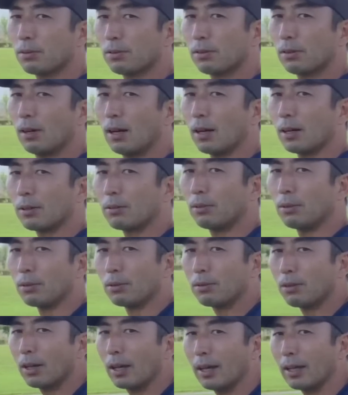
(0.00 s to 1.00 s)

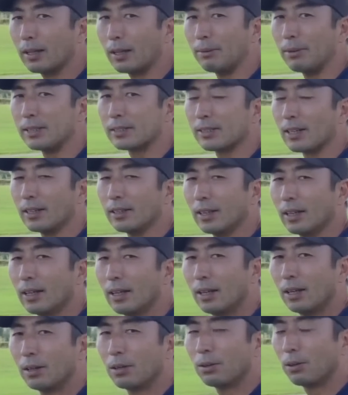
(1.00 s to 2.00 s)
これはダメですからね。
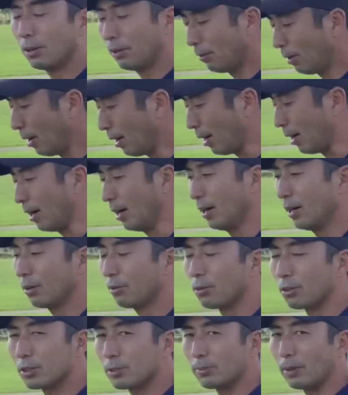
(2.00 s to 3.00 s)
これは
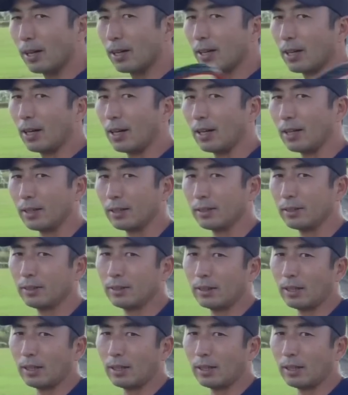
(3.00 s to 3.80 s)
骨盤が